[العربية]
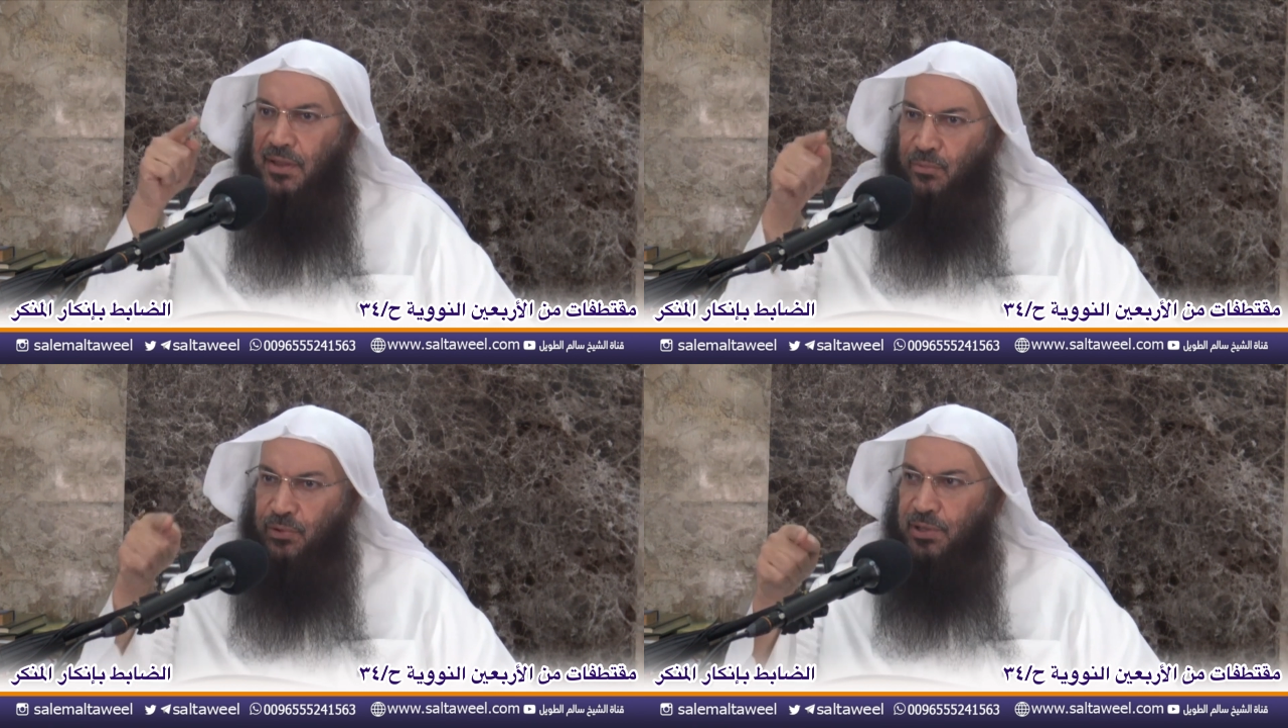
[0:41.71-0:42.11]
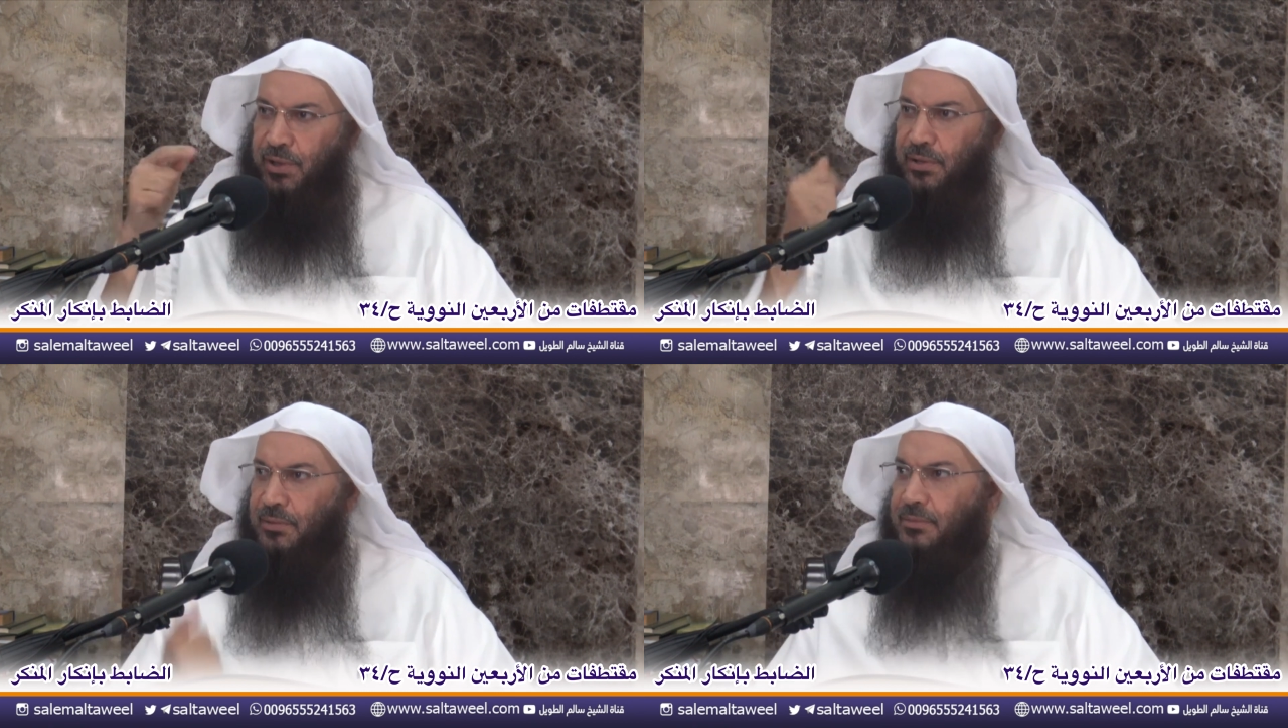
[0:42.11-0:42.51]

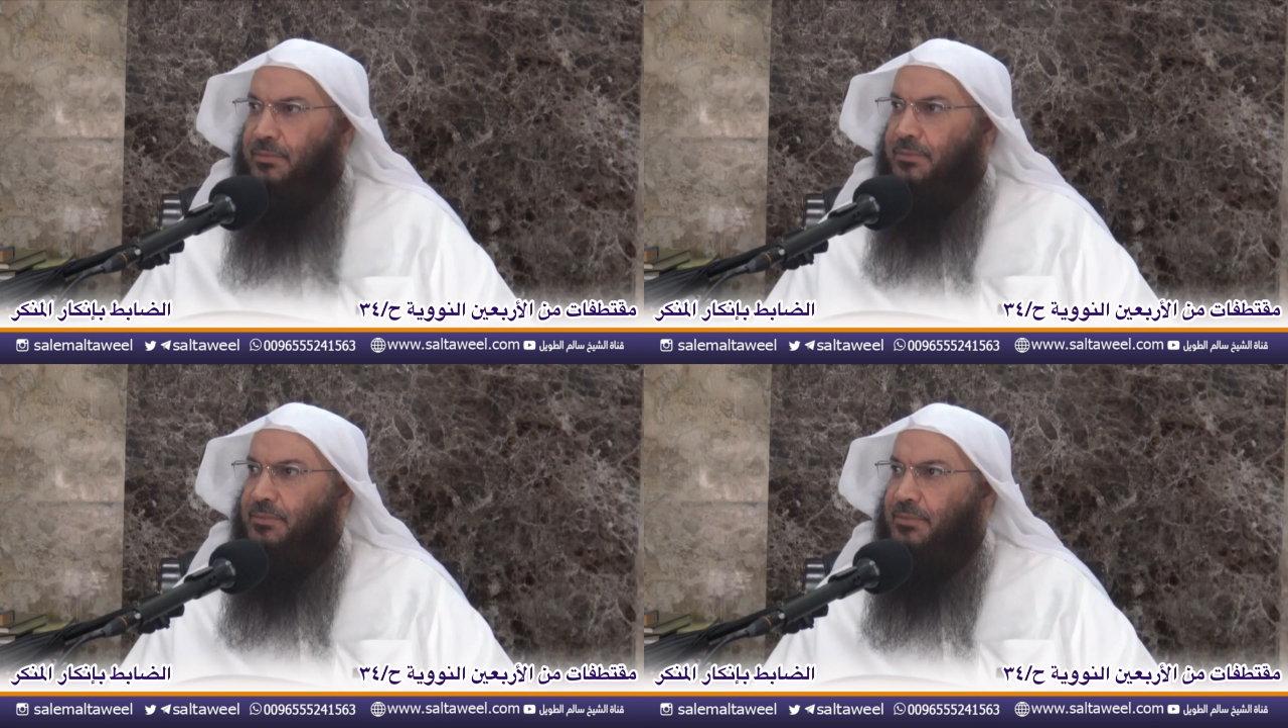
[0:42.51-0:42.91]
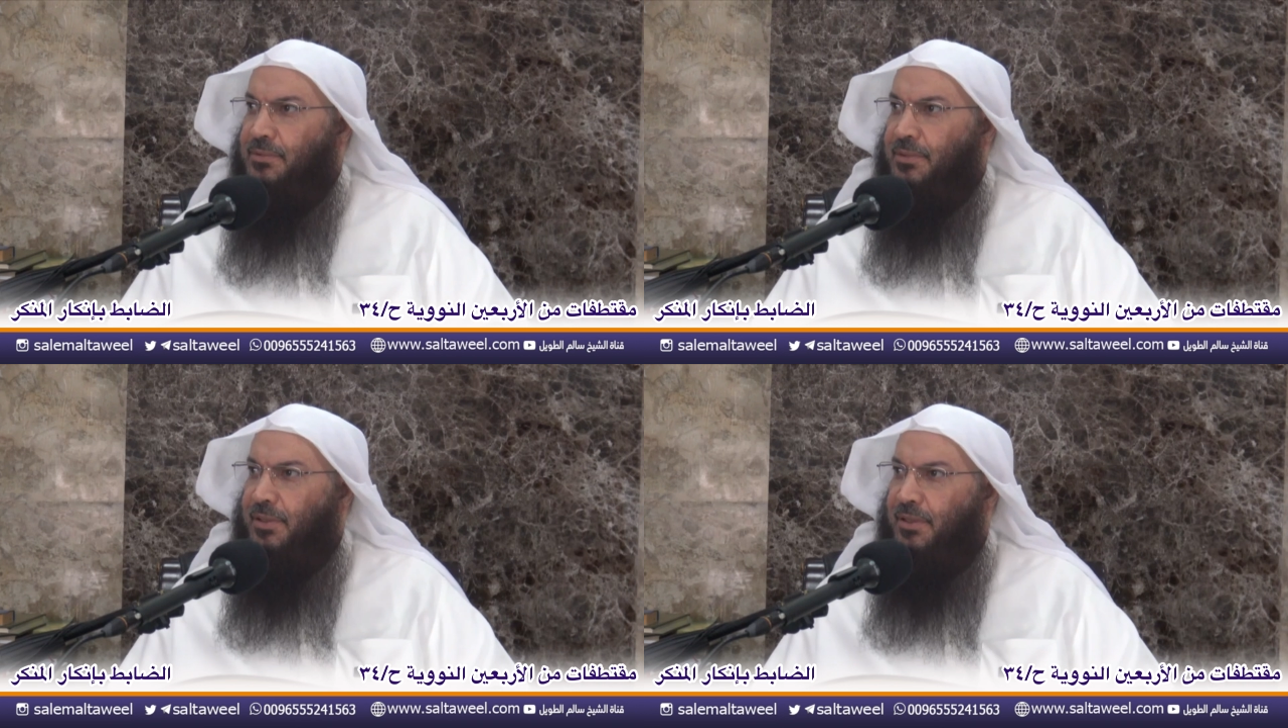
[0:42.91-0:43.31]
منكر
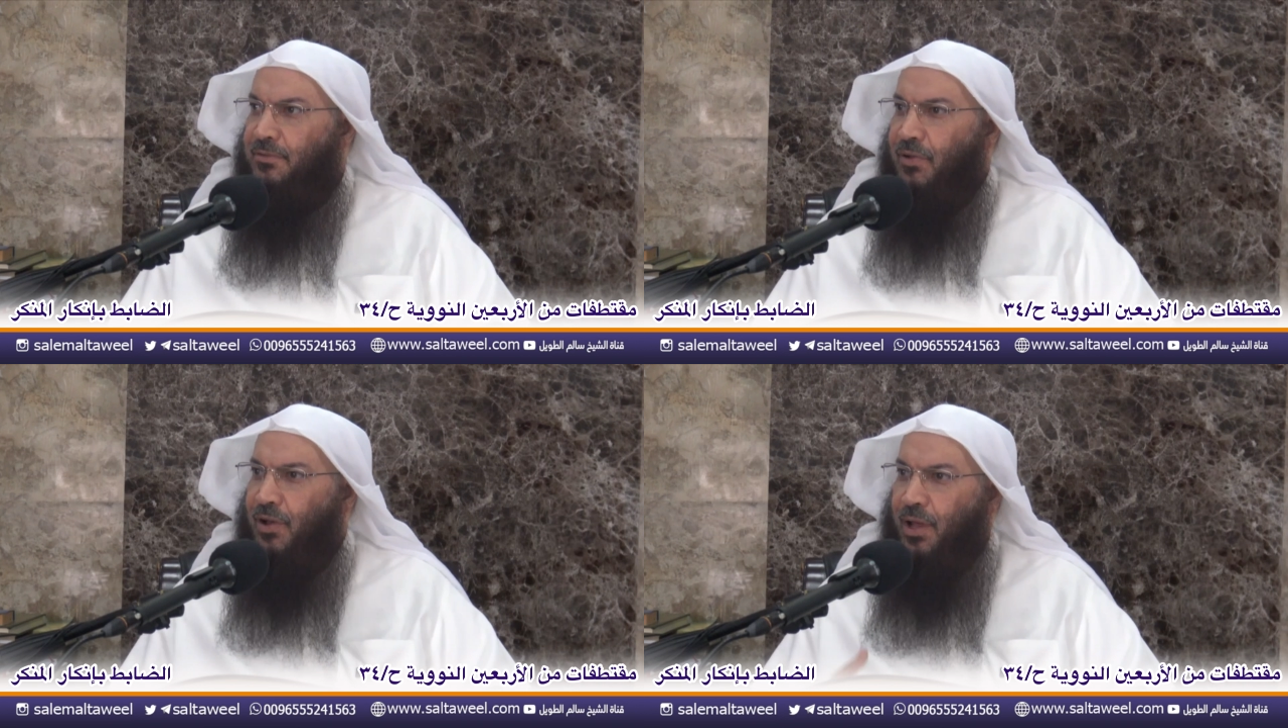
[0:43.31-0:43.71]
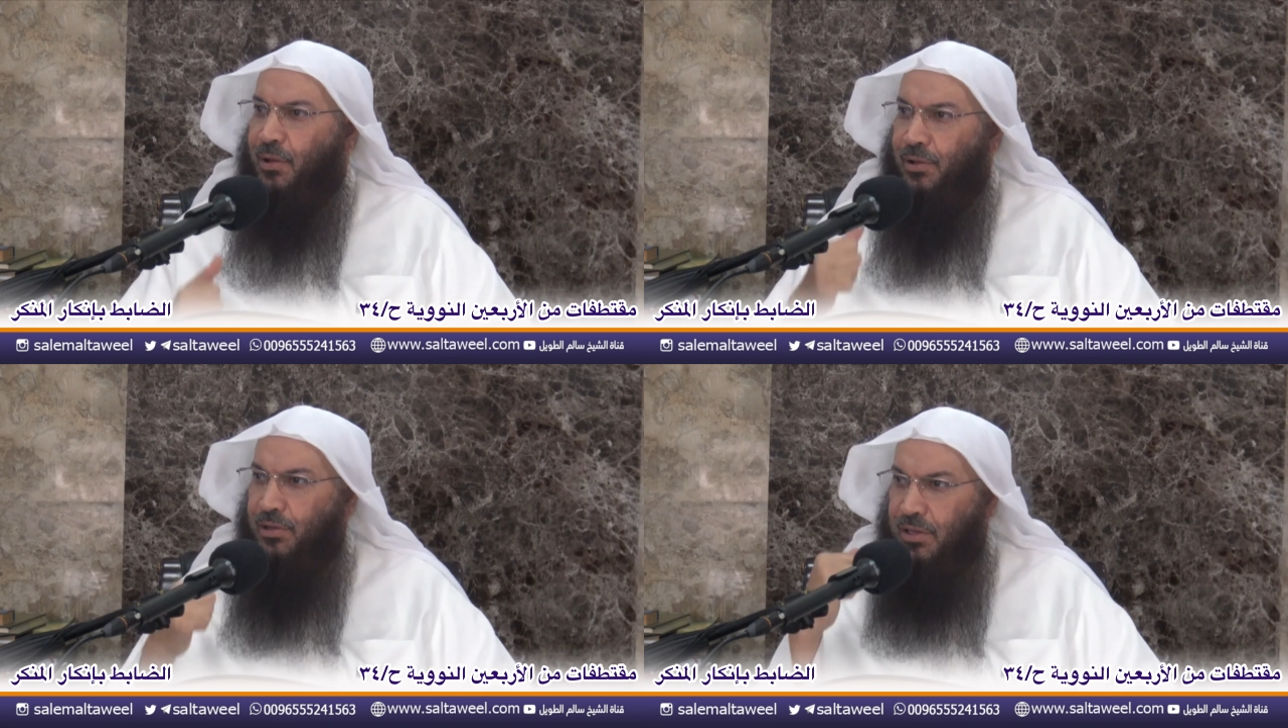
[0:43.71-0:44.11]
فقال
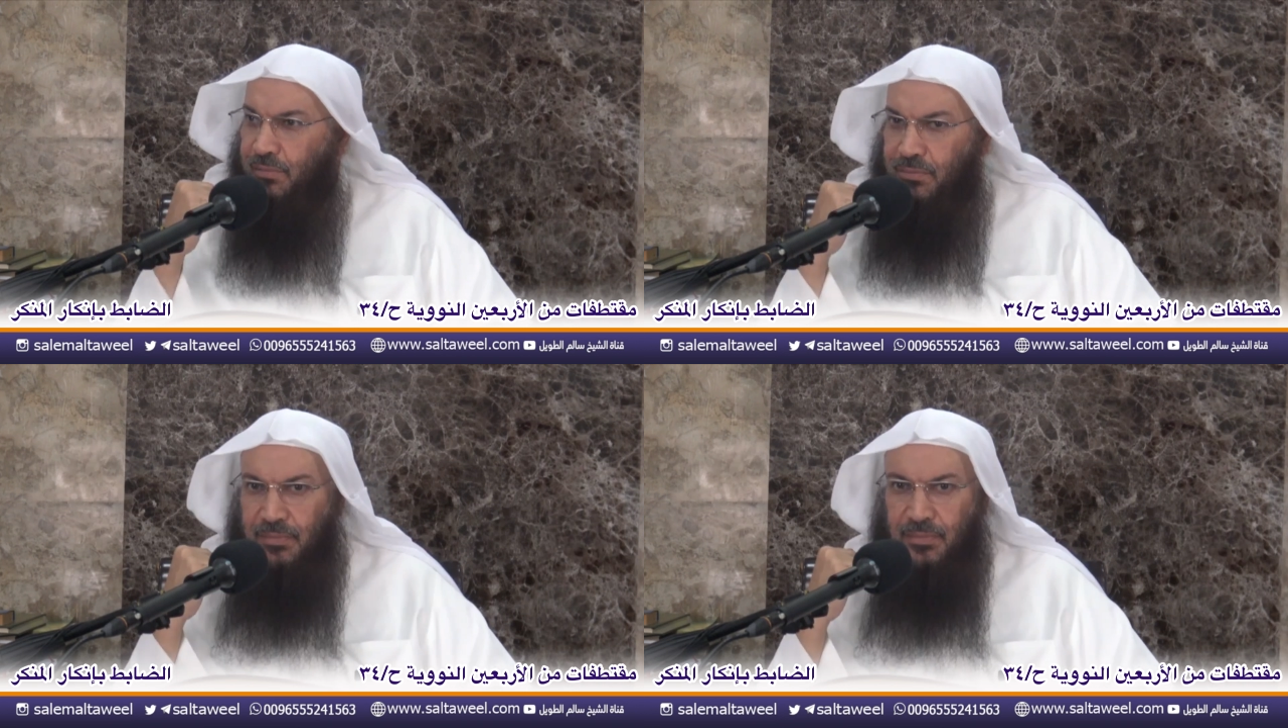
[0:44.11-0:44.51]
العلم